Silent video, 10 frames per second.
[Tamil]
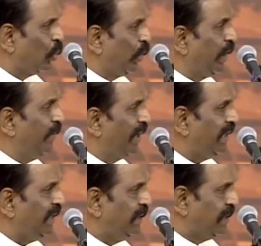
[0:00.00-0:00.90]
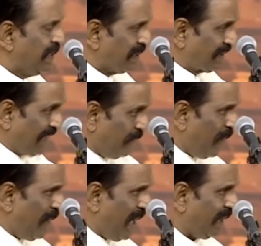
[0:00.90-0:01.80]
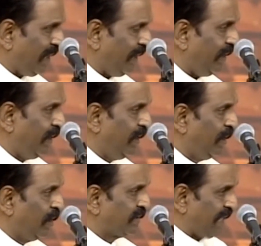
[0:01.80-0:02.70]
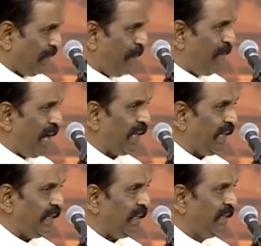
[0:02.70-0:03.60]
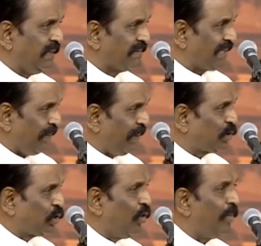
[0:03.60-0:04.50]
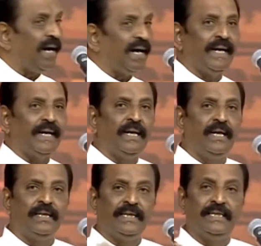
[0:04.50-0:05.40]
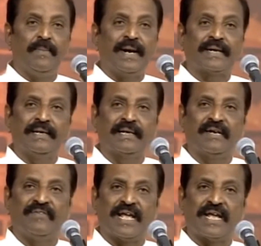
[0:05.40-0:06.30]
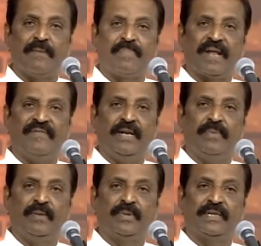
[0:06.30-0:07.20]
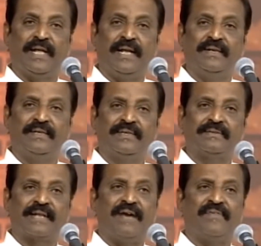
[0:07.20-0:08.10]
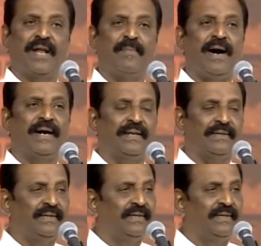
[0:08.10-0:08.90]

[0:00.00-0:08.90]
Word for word: உரிமைகள் சமமாக சமமாக சமத்துவமாக இந்த மக்களுக்கு வழங்கப்பட வேண்டும் என்பதுதான் திராவிட மாடல்